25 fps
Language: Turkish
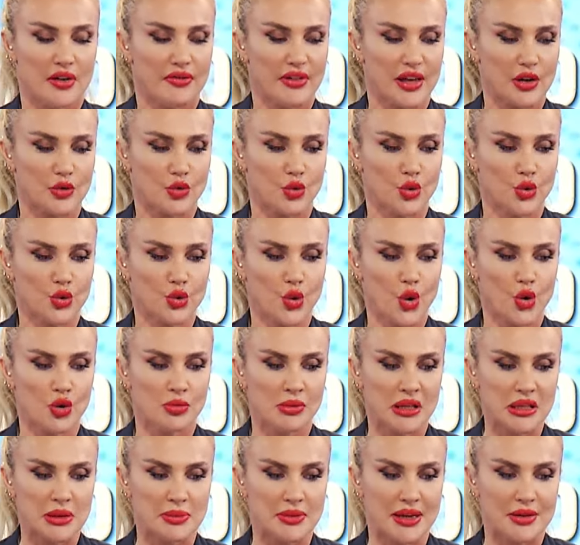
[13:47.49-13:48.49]
ve kur
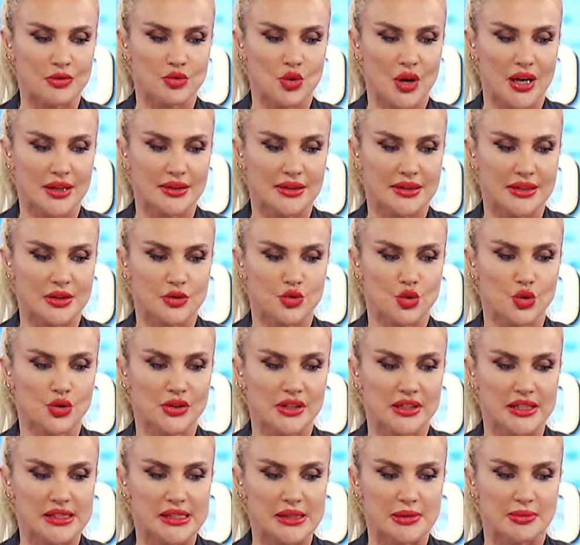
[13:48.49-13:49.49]
korumalı mevduatları
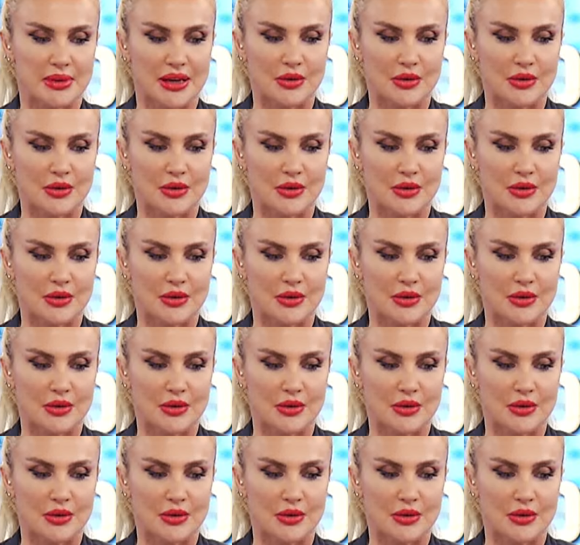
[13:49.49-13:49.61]
Türk lirası